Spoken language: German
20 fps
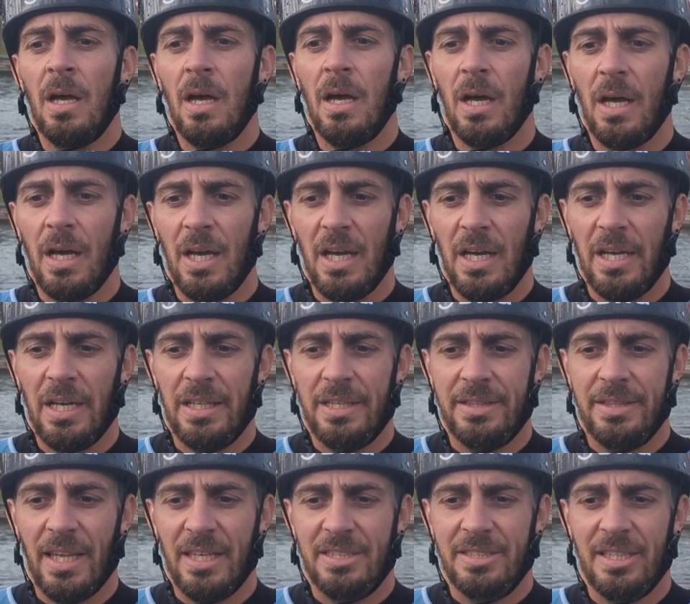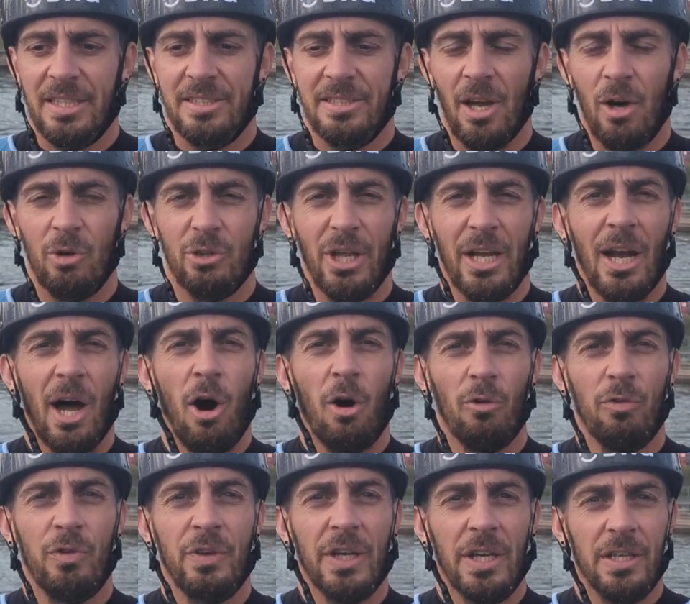äh, dass das auch dann
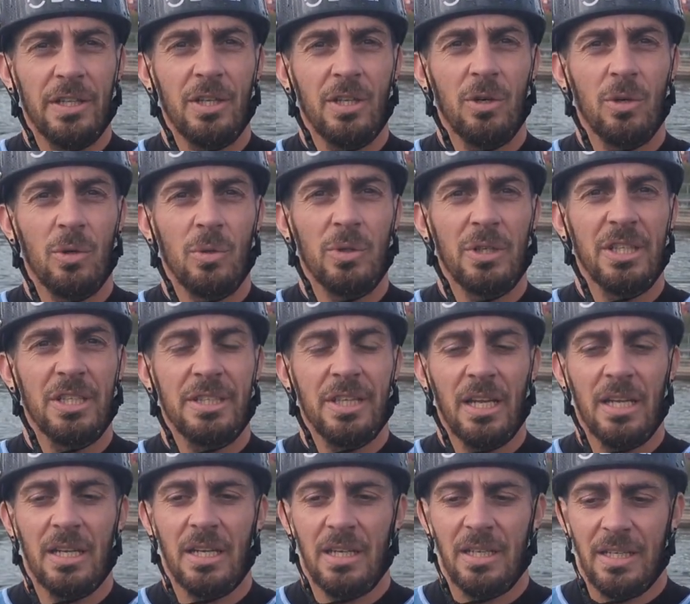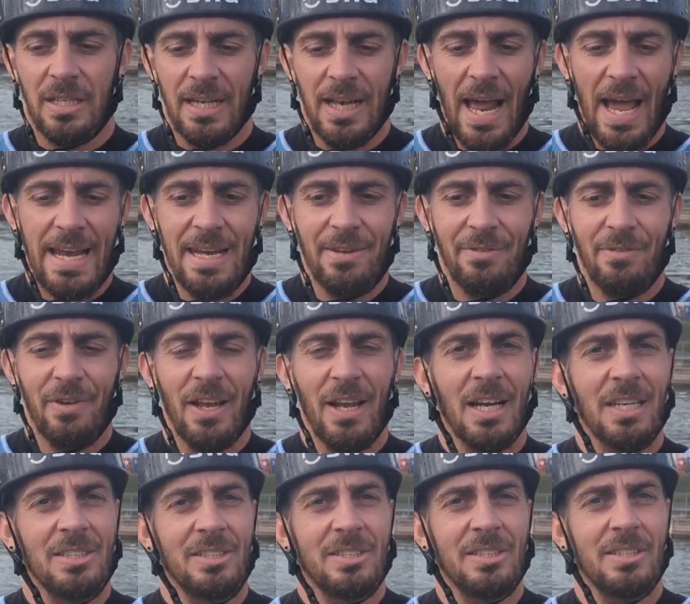aufgeht und nicht dann kleine
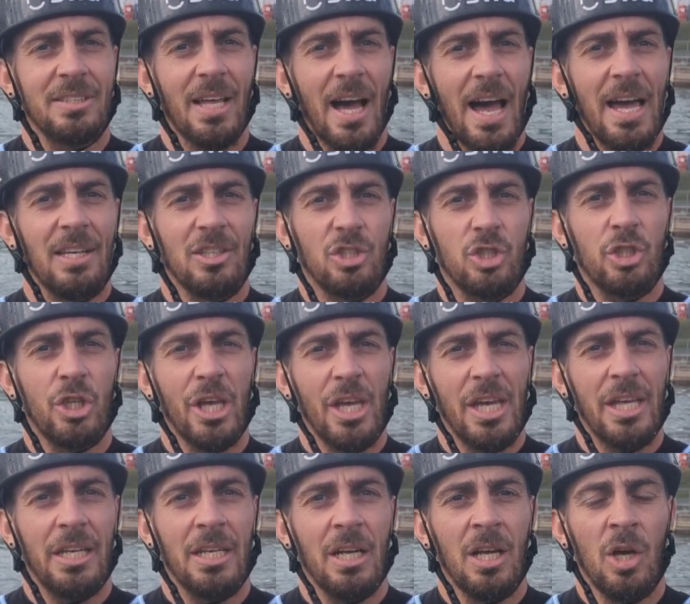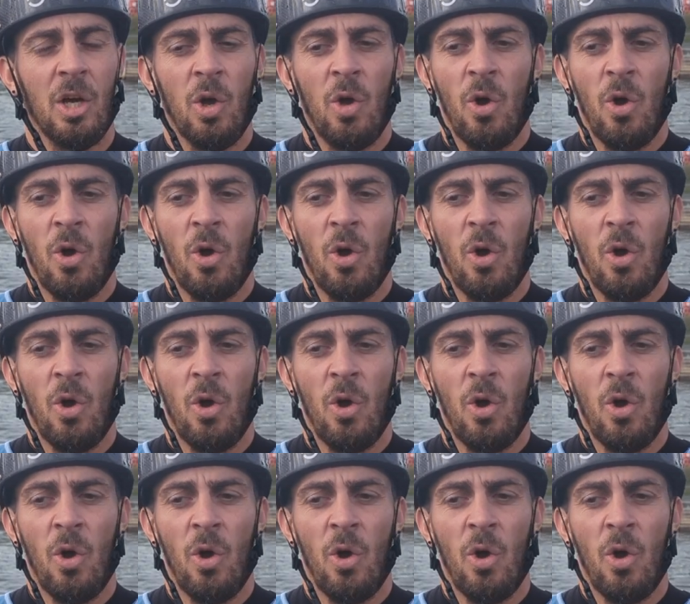Fehler da entstehen,